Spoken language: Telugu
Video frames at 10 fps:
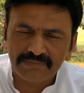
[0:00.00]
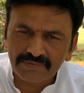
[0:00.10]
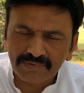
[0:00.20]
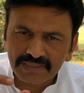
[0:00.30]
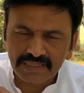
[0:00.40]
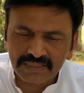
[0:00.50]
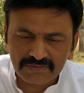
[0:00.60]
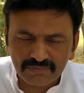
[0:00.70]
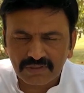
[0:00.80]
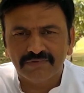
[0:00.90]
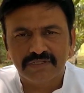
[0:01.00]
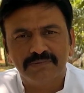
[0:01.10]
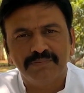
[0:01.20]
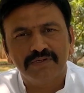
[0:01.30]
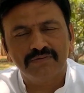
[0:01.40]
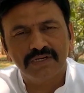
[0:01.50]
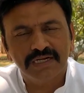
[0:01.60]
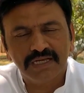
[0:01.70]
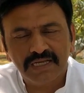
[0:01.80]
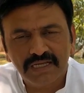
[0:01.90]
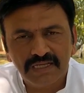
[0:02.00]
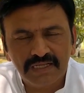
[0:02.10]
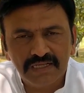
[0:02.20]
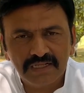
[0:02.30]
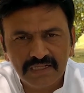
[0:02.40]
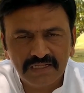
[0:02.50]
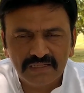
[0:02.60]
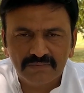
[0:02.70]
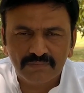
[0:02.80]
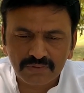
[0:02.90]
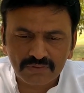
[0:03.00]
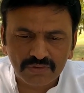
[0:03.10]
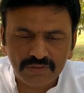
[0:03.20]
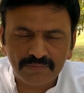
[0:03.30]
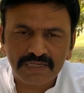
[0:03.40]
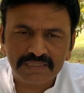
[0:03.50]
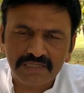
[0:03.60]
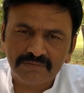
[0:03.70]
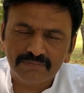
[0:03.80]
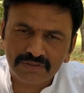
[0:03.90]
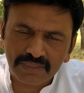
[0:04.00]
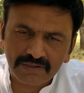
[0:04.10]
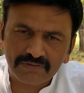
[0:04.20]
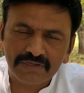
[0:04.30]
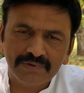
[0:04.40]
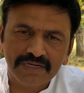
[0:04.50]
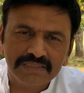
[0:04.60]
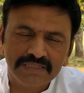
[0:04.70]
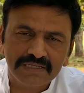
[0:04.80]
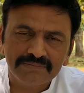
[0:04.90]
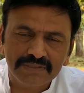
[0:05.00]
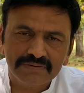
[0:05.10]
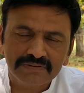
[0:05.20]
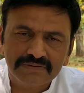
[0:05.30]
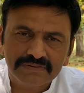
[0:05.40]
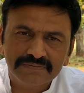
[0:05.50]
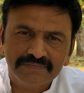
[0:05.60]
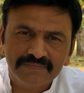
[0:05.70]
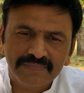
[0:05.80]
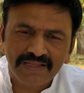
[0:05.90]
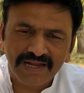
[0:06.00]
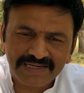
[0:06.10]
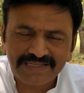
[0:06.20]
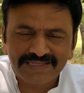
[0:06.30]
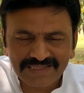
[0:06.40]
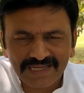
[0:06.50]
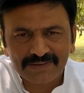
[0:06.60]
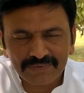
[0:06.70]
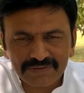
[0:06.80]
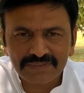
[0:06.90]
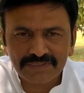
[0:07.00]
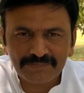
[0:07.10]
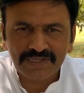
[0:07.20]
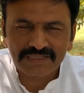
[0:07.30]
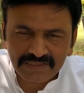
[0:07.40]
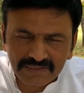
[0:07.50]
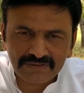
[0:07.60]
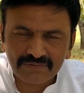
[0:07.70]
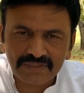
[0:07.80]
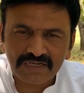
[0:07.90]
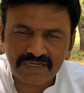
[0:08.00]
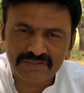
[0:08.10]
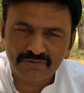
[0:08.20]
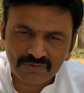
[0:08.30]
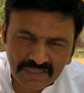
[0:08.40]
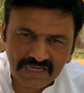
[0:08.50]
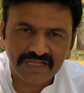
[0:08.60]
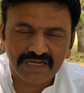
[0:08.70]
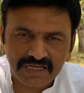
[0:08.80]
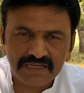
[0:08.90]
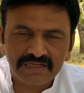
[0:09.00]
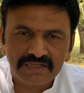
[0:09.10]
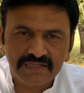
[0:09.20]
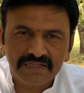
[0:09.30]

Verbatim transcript: యాభై మంది అడ్రస్ ఒక వ్యక్తి పట్టుకోలేడా బుద్ధుడిని మారుతున్నారా బుద్ధి లేకుండా మారుతున్నారా మరి అంటే ఏదైనా అబద్ధం చెప్పినా అతికినట్టు ఉండాలరా సొంటలారా